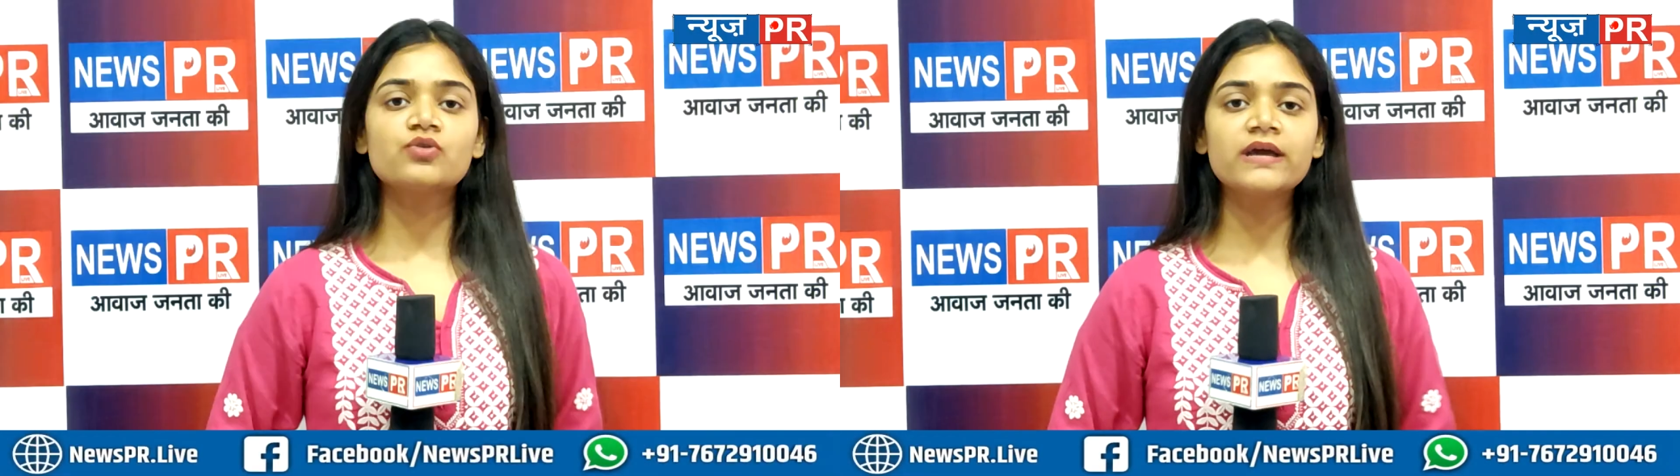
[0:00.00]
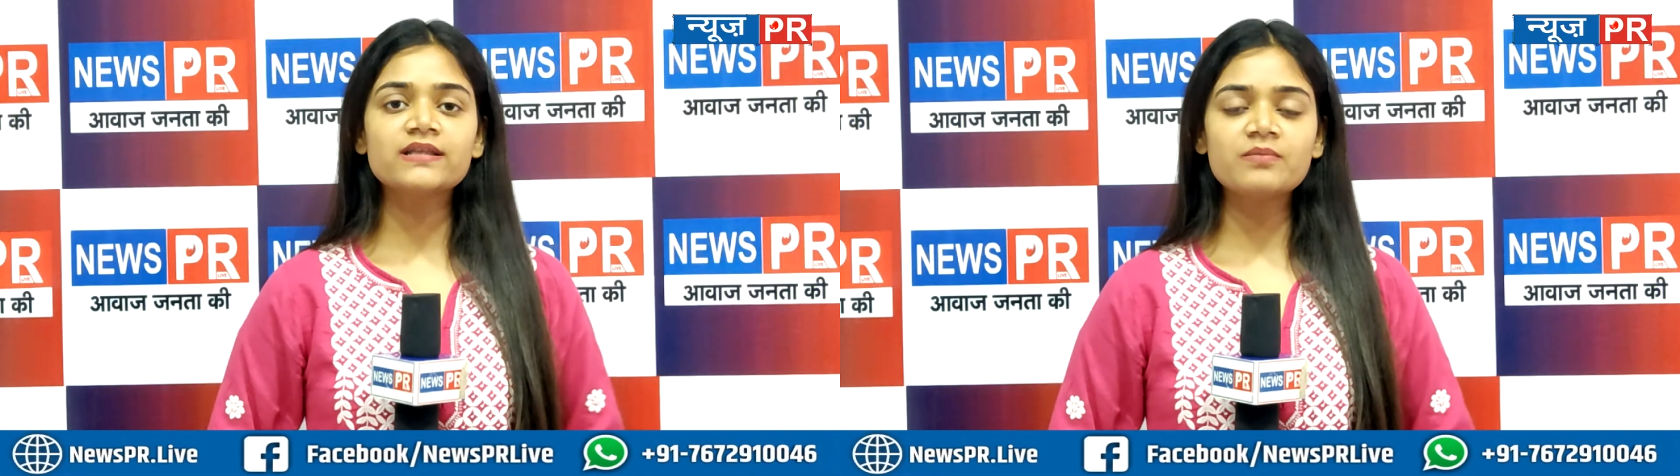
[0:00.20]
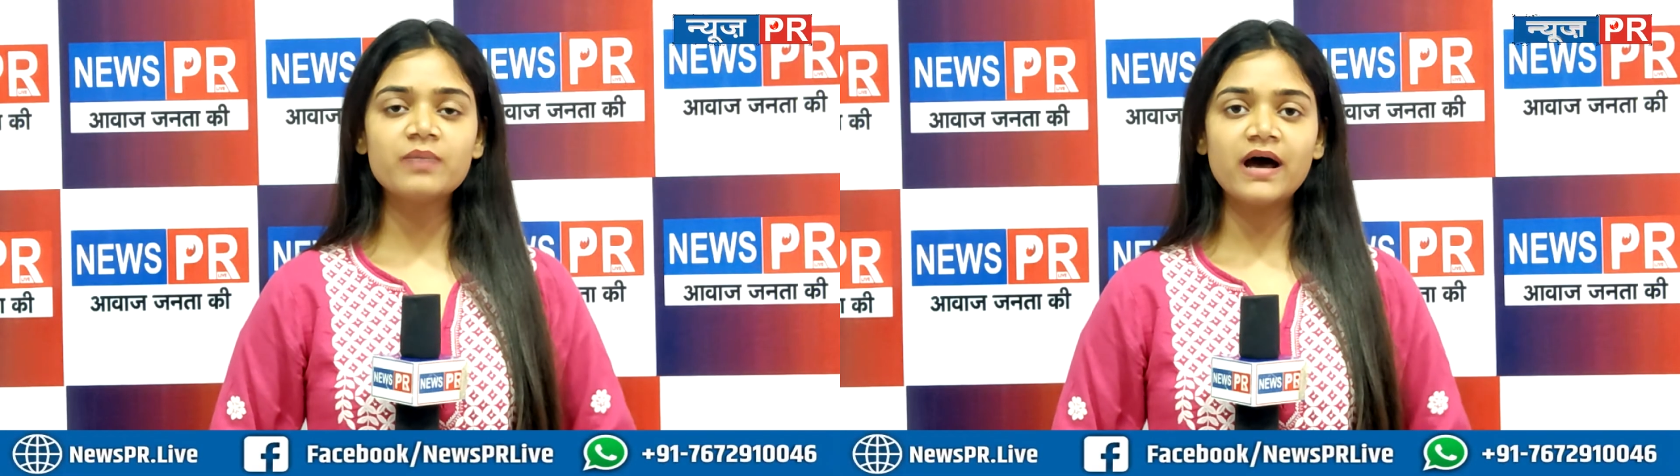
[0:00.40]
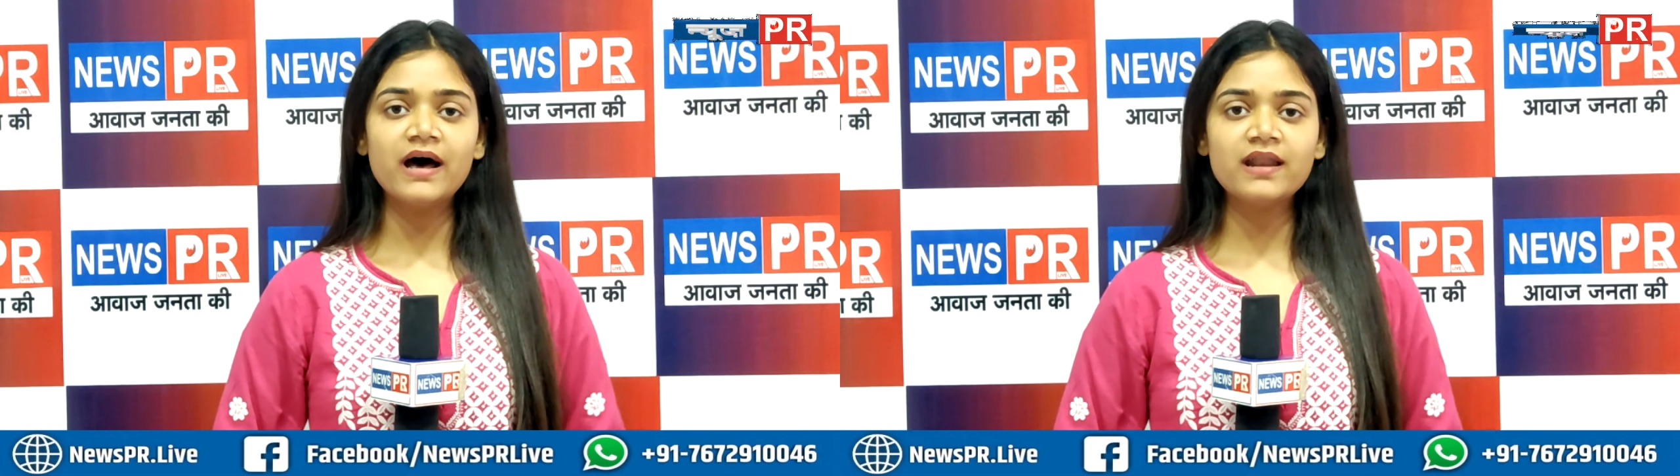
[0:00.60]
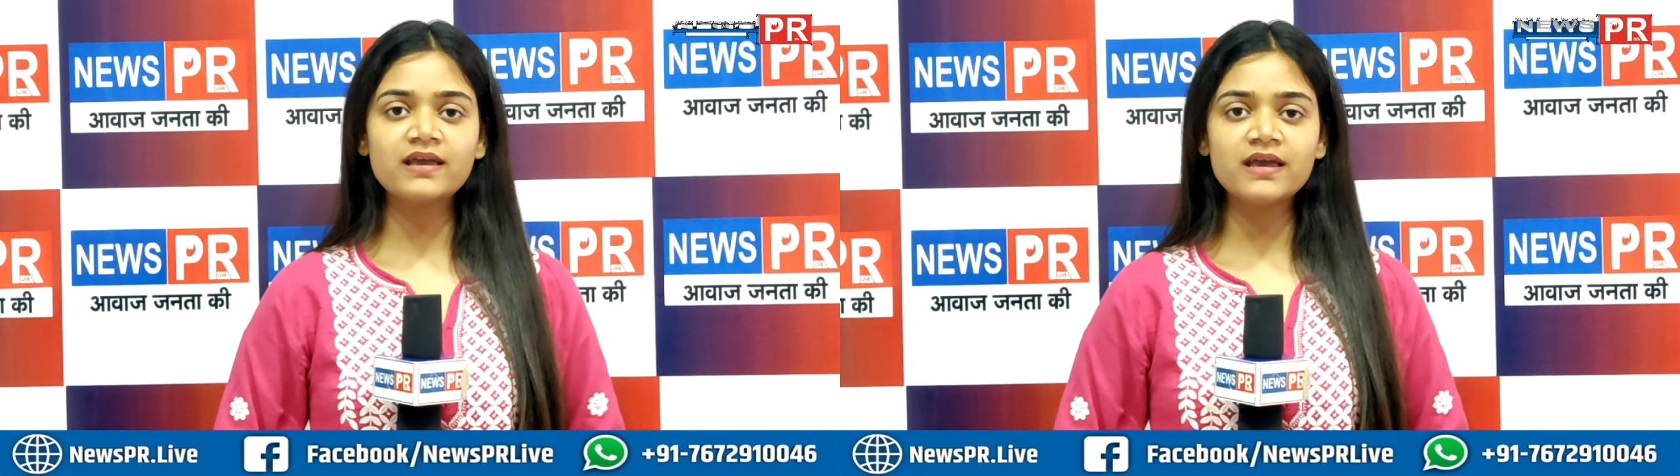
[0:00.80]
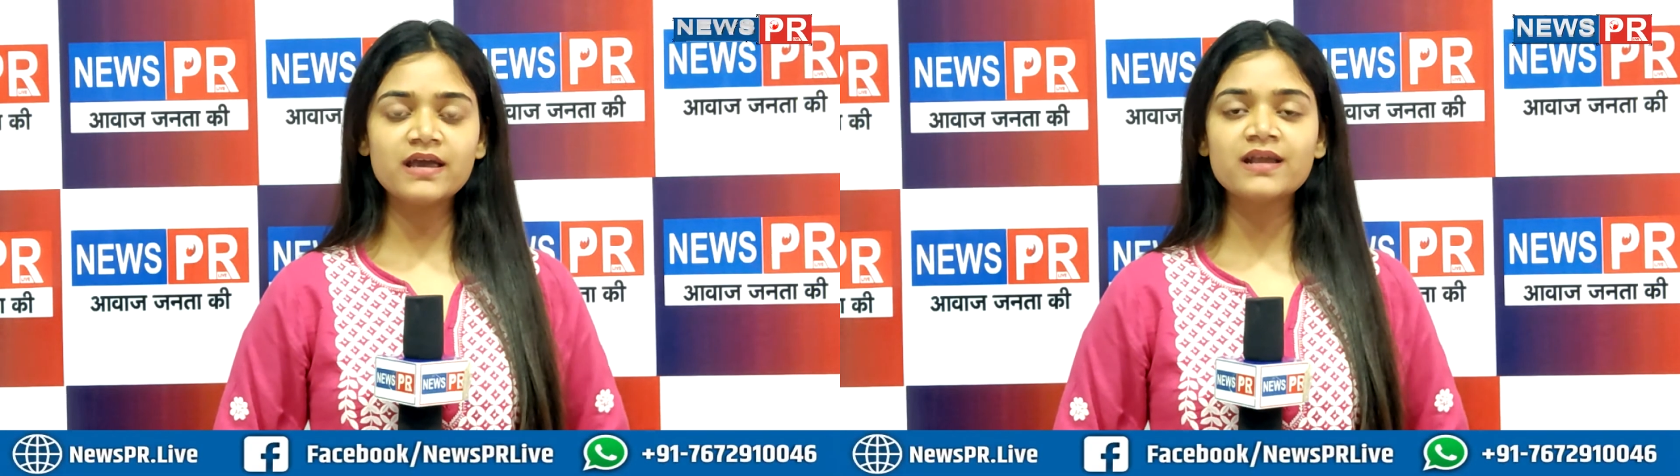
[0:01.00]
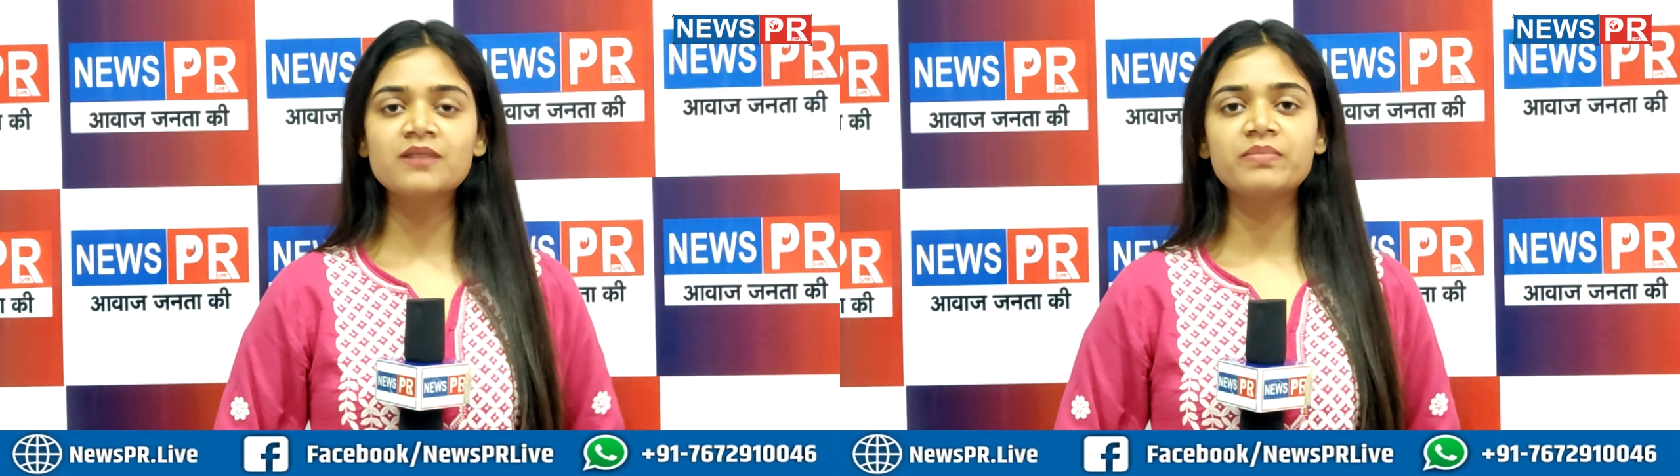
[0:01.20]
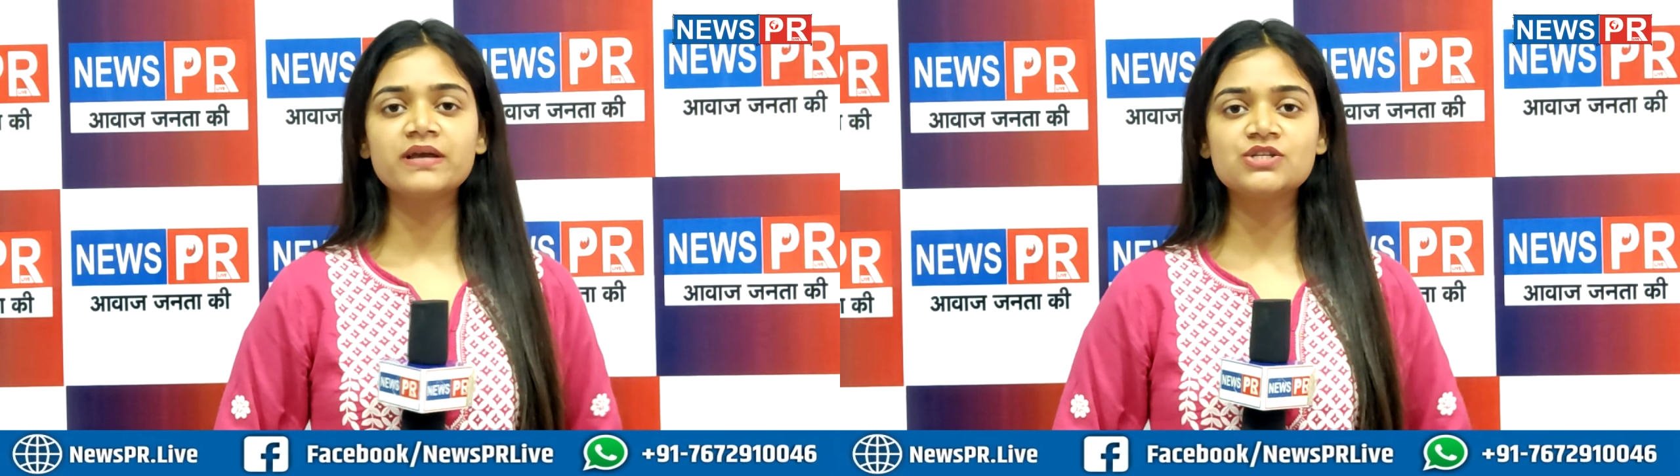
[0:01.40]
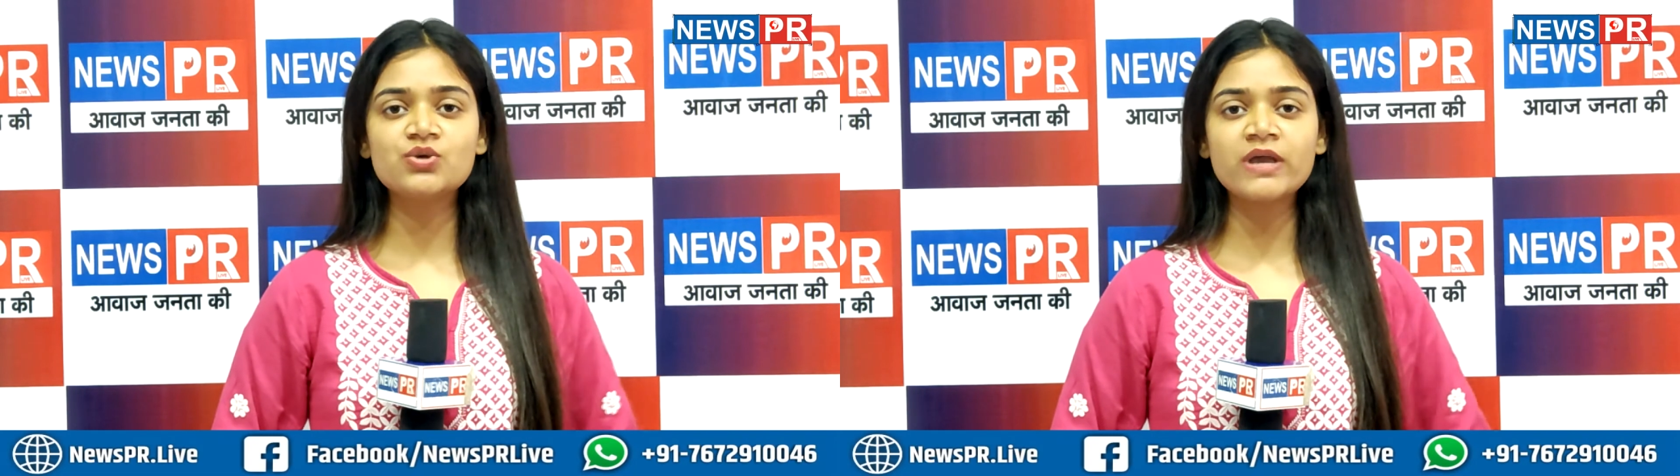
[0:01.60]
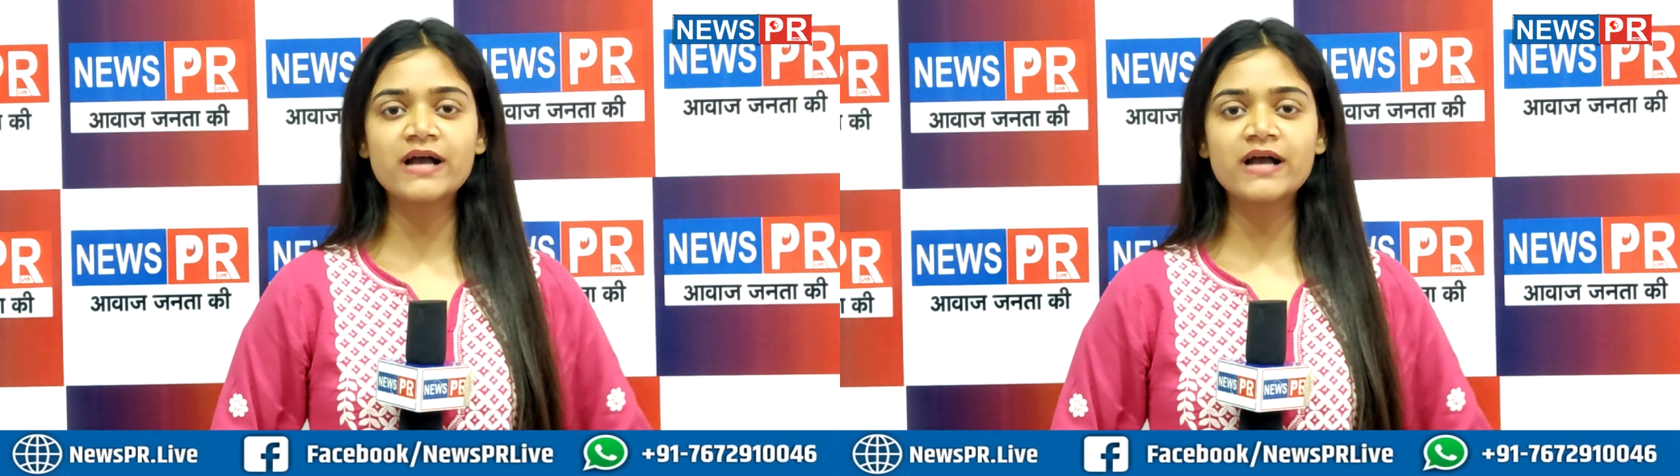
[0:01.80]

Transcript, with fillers: तो ये थी बिहार की इन बेटियों